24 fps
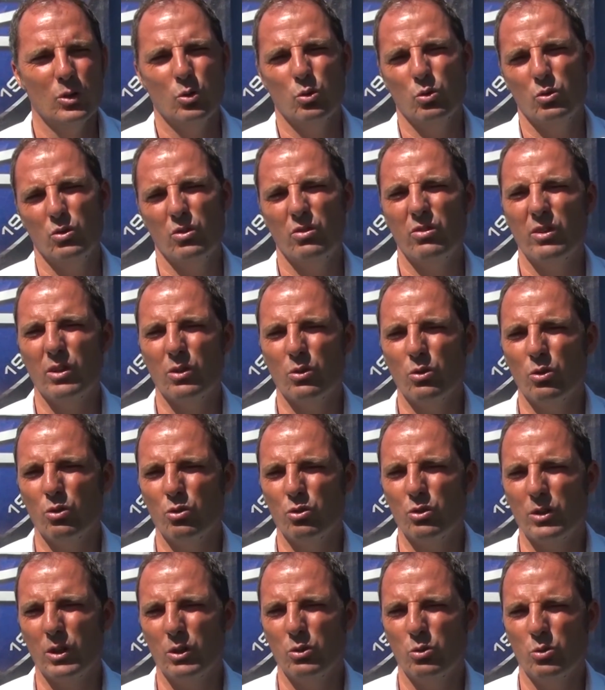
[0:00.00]
ogni singolo
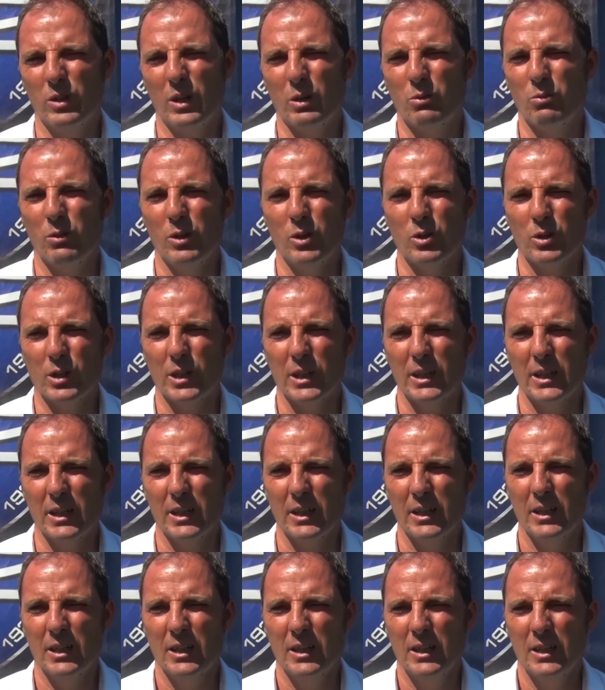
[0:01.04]
giocatore è quello
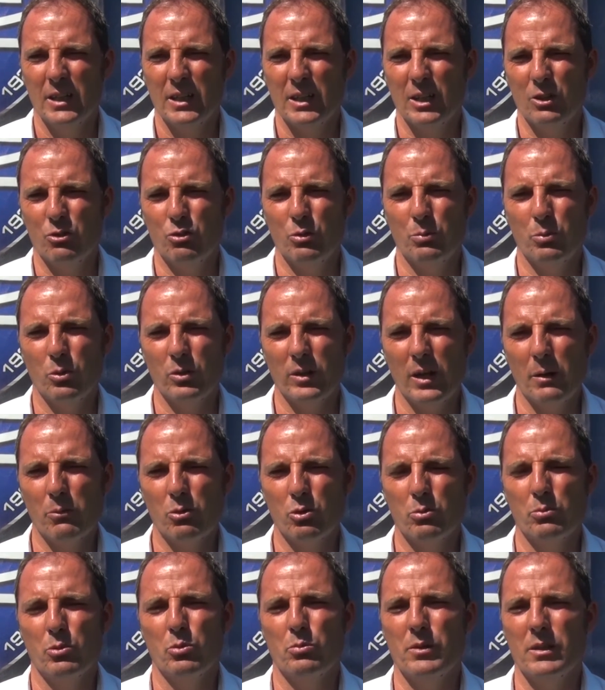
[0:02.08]
che, che ci poniamo
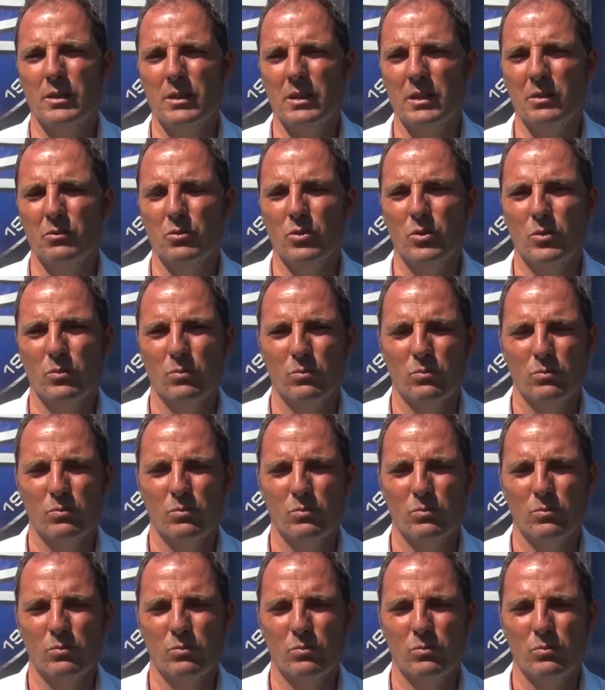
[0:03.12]
come obiettivo.